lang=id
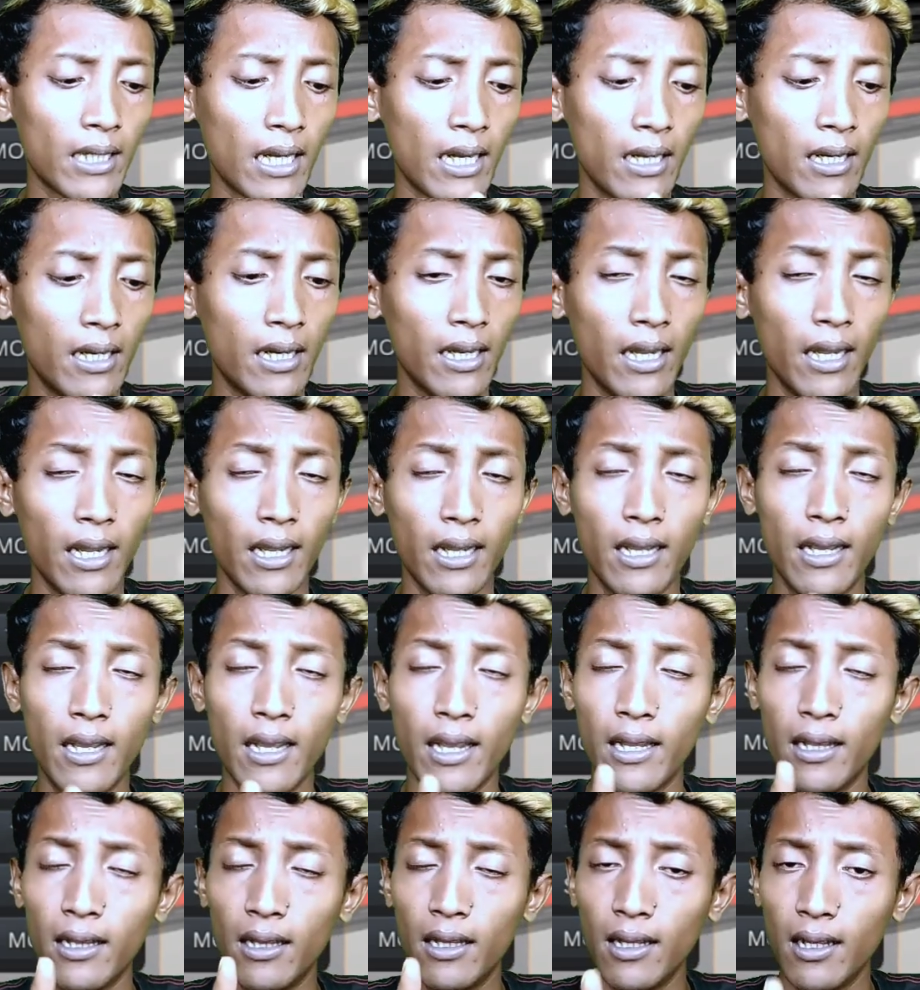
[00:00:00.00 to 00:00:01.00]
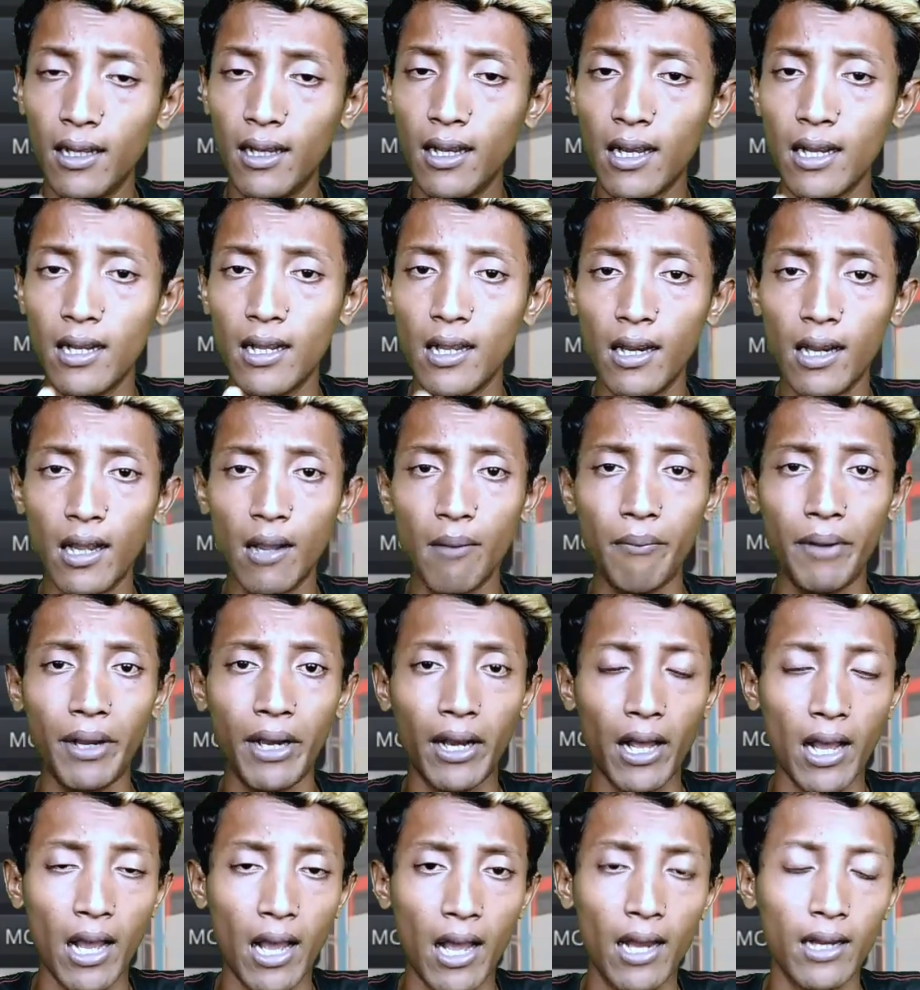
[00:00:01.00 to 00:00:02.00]
XHD Gen 3 dari
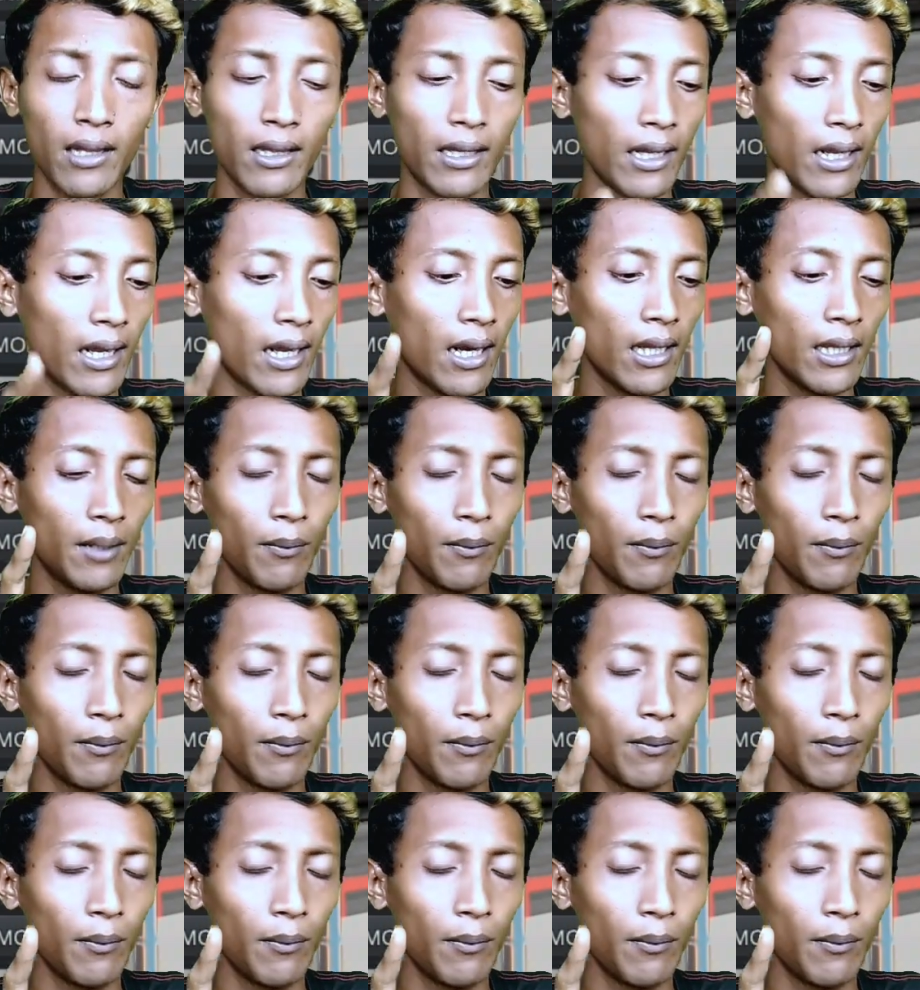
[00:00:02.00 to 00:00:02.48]
MNR ya kan